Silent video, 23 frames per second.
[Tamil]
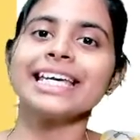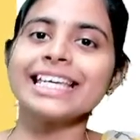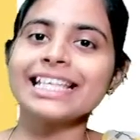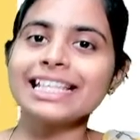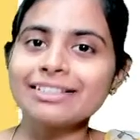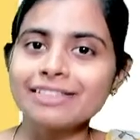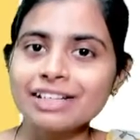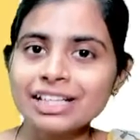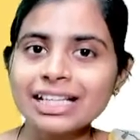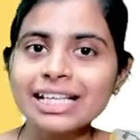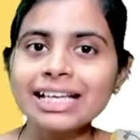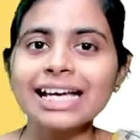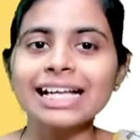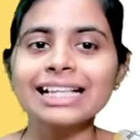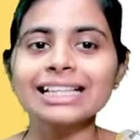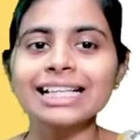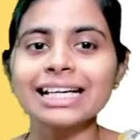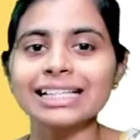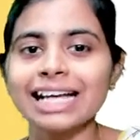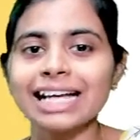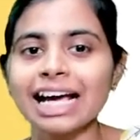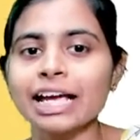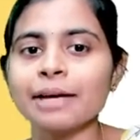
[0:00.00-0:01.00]
இது வந்து
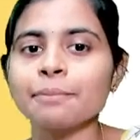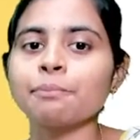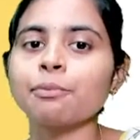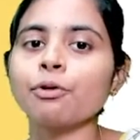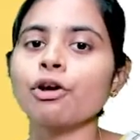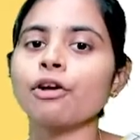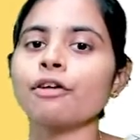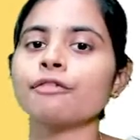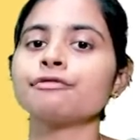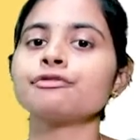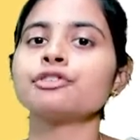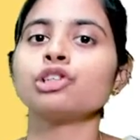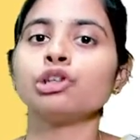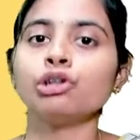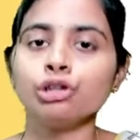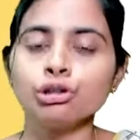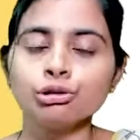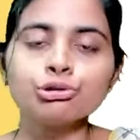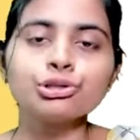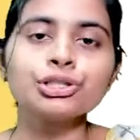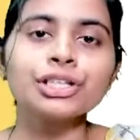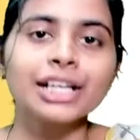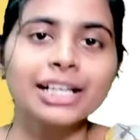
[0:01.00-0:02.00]
எந்த டைப் ஆஃப்
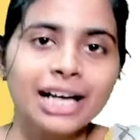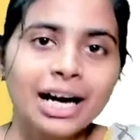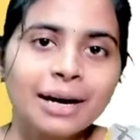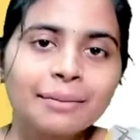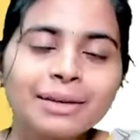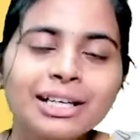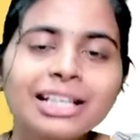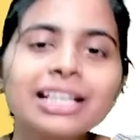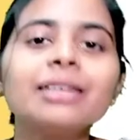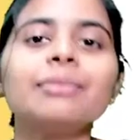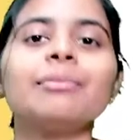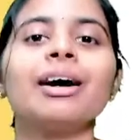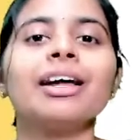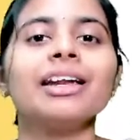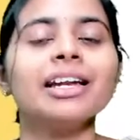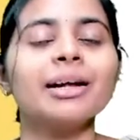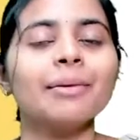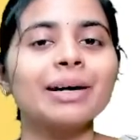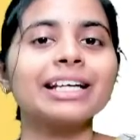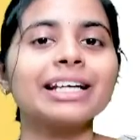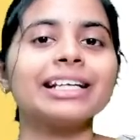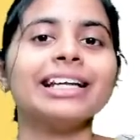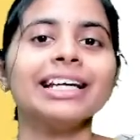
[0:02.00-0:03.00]
சொல்யூஷன் அப்படிங்கிற மாதிரி
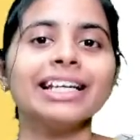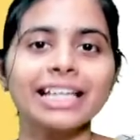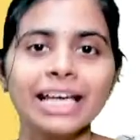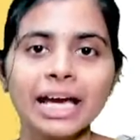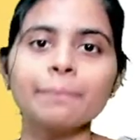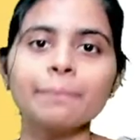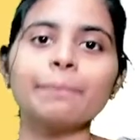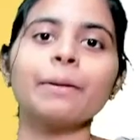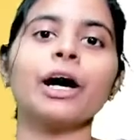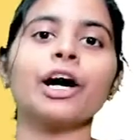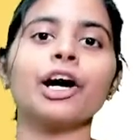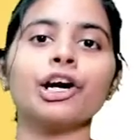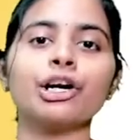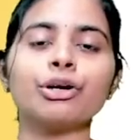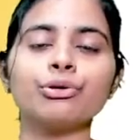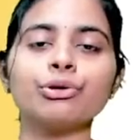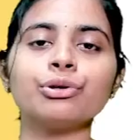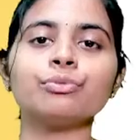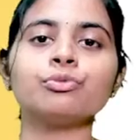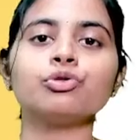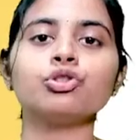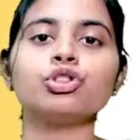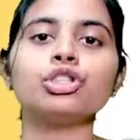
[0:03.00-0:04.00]
நம்ம கிட்ட கேட்பாங்க
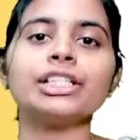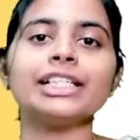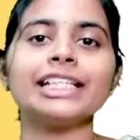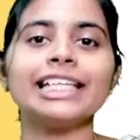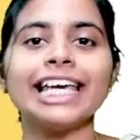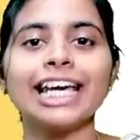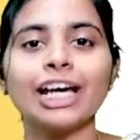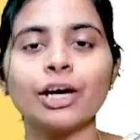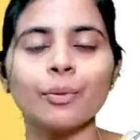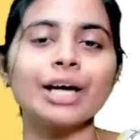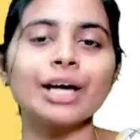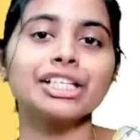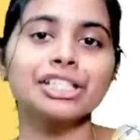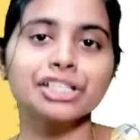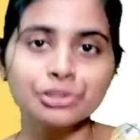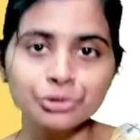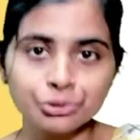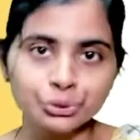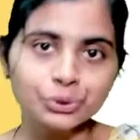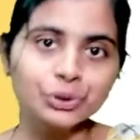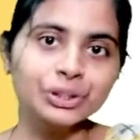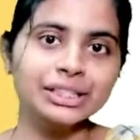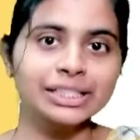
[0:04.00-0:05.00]
ஒரு மூணு ஈக்குவேஷன்
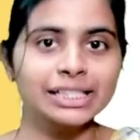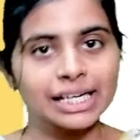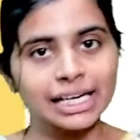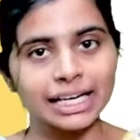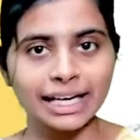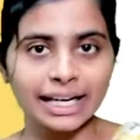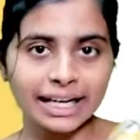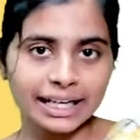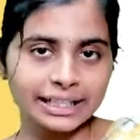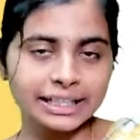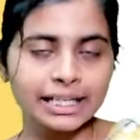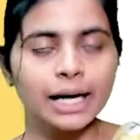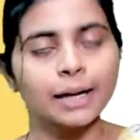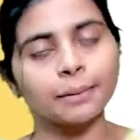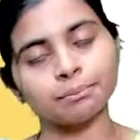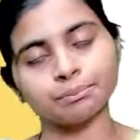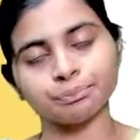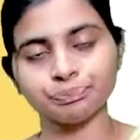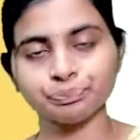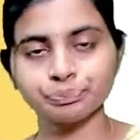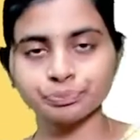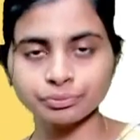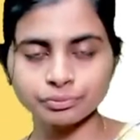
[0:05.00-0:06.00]
கொடுத்துட்டு கரெக்டா
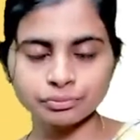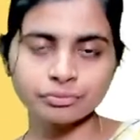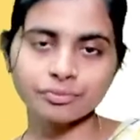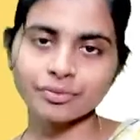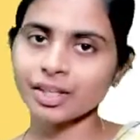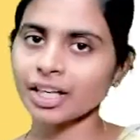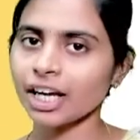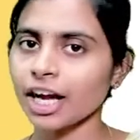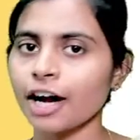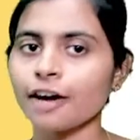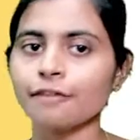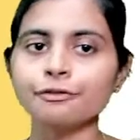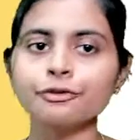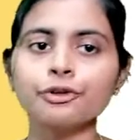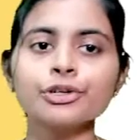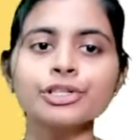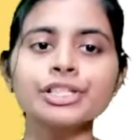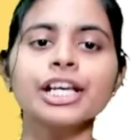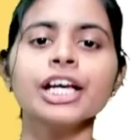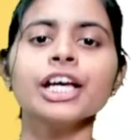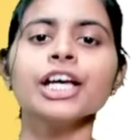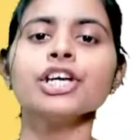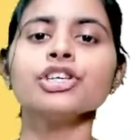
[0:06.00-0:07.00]

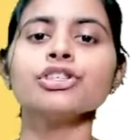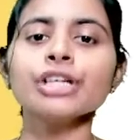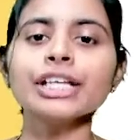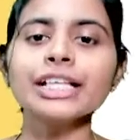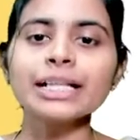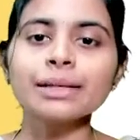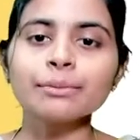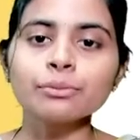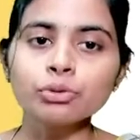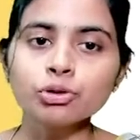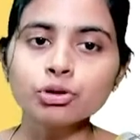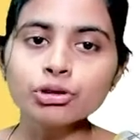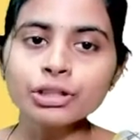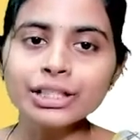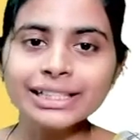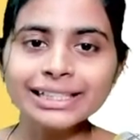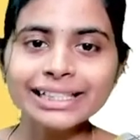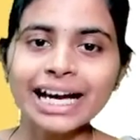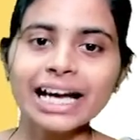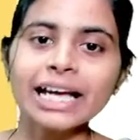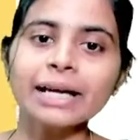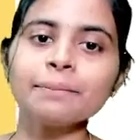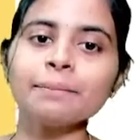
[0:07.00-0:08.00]
அஃப்கோர்ஸ் ஸோ இந்த மூணு
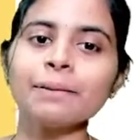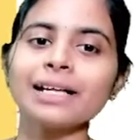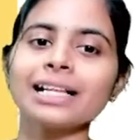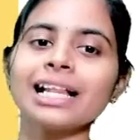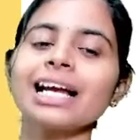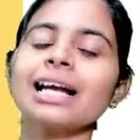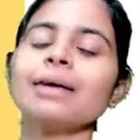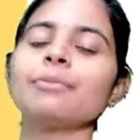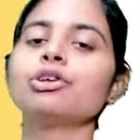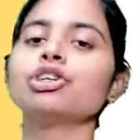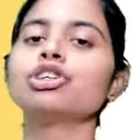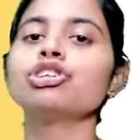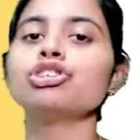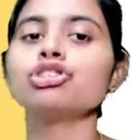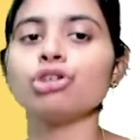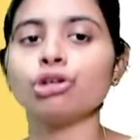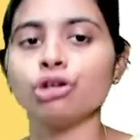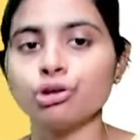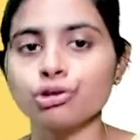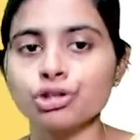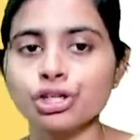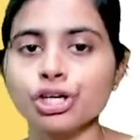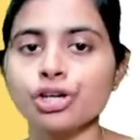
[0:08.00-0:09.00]
டைப்பில் தான் நம்மளுக்கு
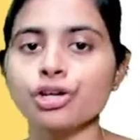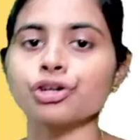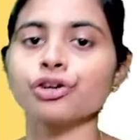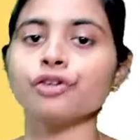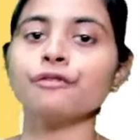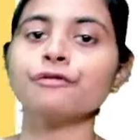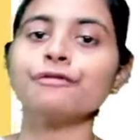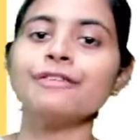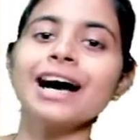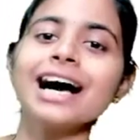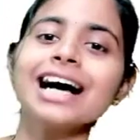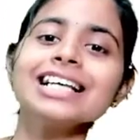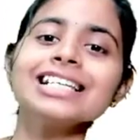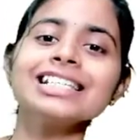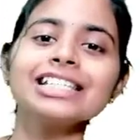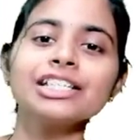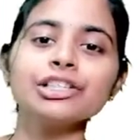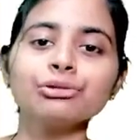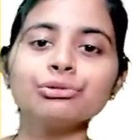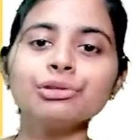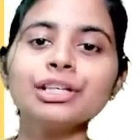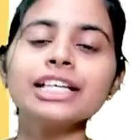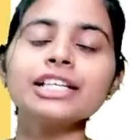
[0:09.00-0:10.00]
சொல்யூஷன் இருக்கும் ஃபாஸ்ட்
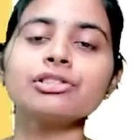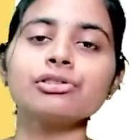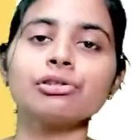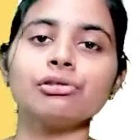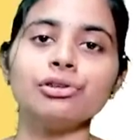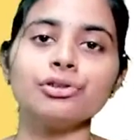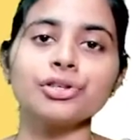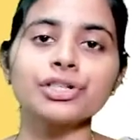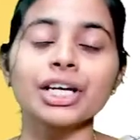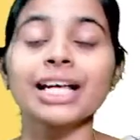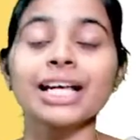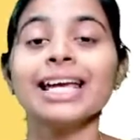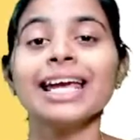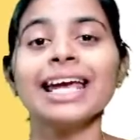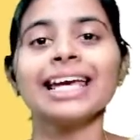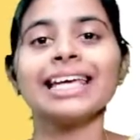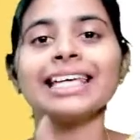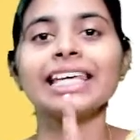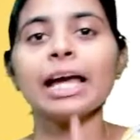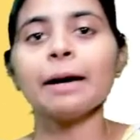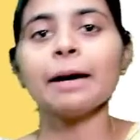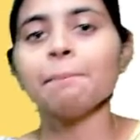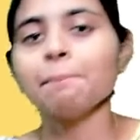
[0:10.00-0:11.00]
யூனிக் சொல்யூஷன்
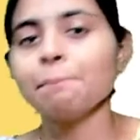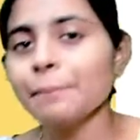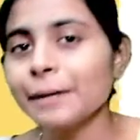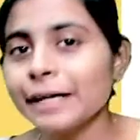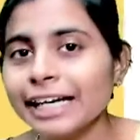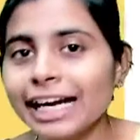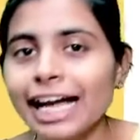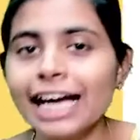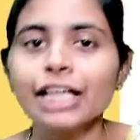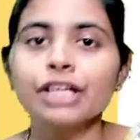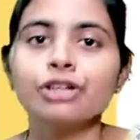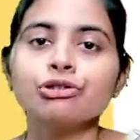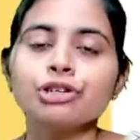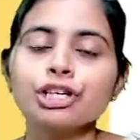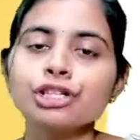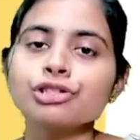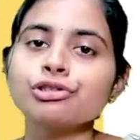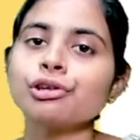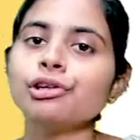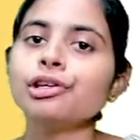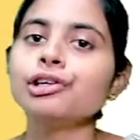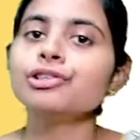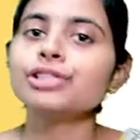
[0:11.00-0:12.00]
எப்போல்லாம்
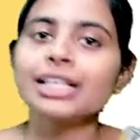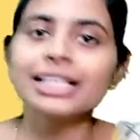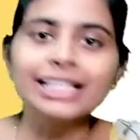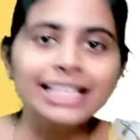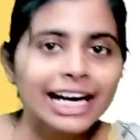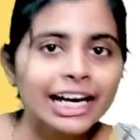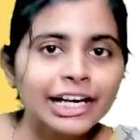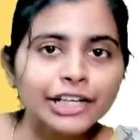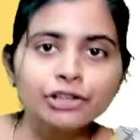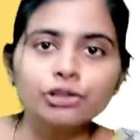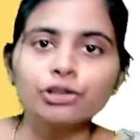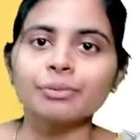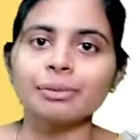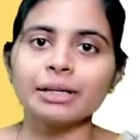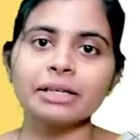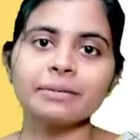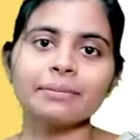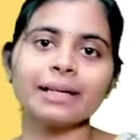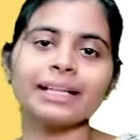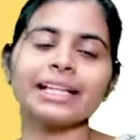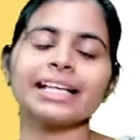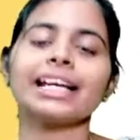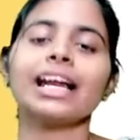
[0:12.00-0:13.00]
யூனிக் சொல்யூஷன் கிடைக்கும்
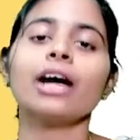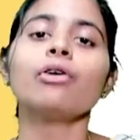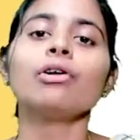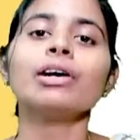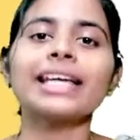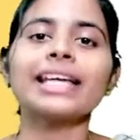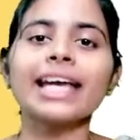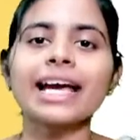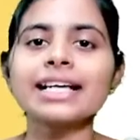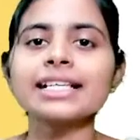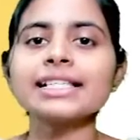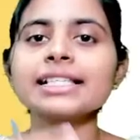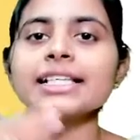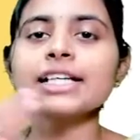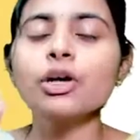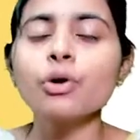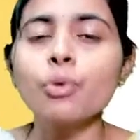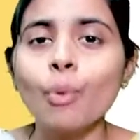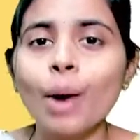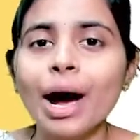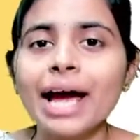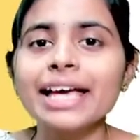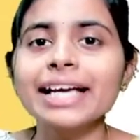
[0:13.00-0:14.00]
அப்படின்னு பார்த்தீங்கன்னா உங்களுக்கு எக்ஸ்க்கு
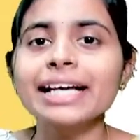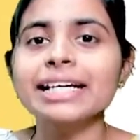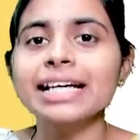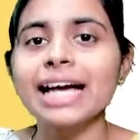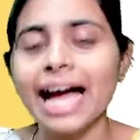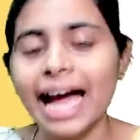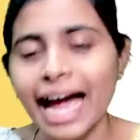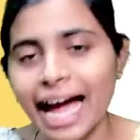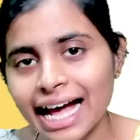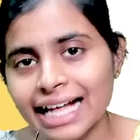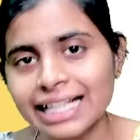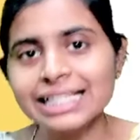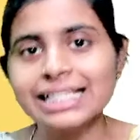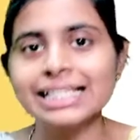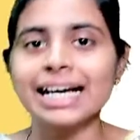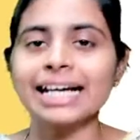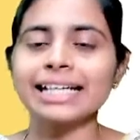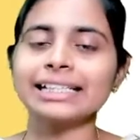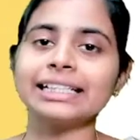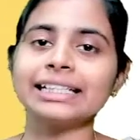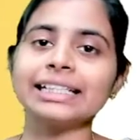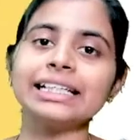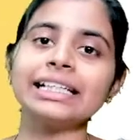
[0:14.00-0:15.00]
ஒய்க்கு அண்ட்
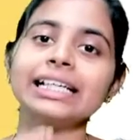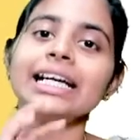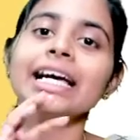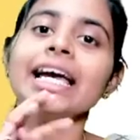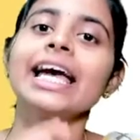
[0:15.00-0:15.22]
ஜட்க்கு